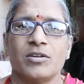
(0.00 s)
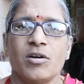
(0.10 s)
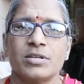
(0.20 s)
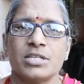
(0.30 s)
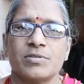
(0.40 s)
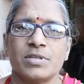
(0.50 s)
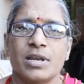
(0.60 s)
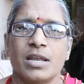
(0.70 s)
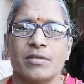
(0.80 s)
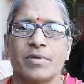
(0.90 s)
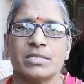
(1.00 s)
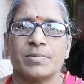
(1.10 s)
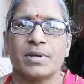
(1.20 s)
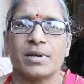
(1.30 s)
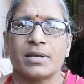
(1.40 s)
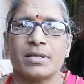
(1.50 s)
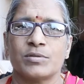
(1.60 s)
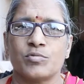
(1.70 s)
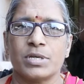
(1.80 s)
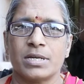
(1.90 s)
டாக்டர்ஸ் வந்து நல்லா அட்வைஸ் பண்ணுறாங்க
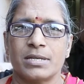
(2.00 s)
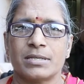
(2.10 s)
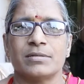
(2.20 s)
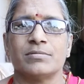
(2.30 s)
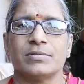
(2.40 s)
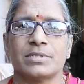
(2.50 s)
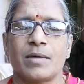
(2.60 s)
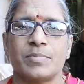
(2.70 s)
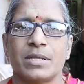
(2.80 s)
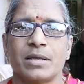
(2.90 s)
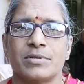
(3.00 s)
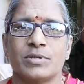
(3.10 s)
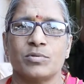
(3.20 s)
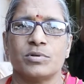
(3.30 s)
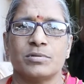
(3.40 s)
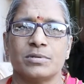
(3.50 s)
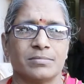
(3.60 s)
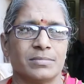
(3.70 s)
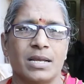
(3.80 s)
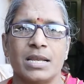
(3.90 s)
இது கொடுக்குற இதுவும் சாப்பிட்டதா வந்து ஒன்றும்
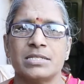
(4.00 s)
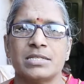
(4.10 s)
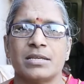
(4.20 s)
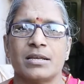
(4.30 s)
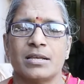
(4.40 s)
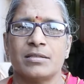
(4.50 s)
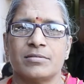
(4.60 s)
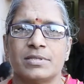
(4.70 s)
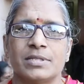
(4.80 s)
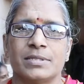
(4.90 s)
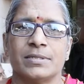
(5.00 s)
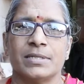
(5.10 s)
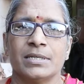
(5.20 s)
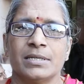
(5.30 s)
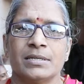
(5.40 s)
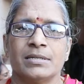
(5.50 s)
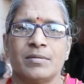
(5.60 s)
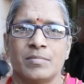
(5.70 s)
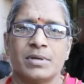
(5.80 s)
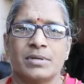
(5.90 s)
அலர்ஜிக்காக இல்லை இது வந்து
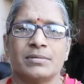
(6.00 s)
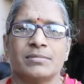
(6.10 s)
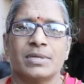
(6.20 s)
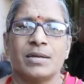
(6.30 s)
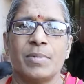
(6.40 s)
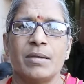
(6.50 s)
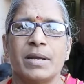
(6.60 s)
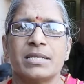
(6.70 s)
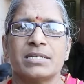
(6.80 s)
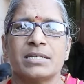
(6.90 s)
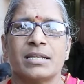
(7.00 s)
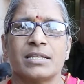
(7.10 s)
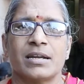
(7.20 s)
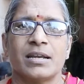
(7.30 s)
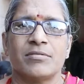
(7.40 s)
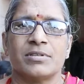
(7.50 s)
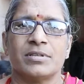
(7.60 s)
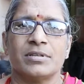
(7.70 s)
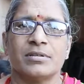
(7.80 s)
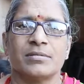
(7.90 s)
நம்ம ஹெர்பல் மெடிசன்கிறதுனால
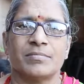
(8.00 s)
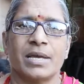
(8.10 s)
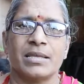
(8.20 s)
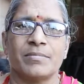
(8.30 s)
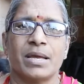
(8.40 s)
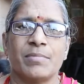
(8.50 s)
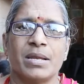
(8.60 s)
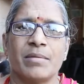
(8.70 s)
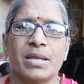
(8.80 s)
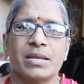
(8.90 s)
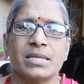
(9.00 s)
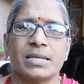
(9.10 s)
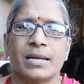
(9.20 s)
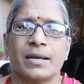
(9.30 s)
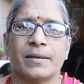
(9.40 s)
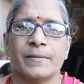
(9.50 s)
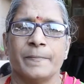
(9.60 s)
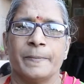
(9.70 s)
வந்து பய பயம் இல்லாமல் எடுத்துக்கிறேன் நான்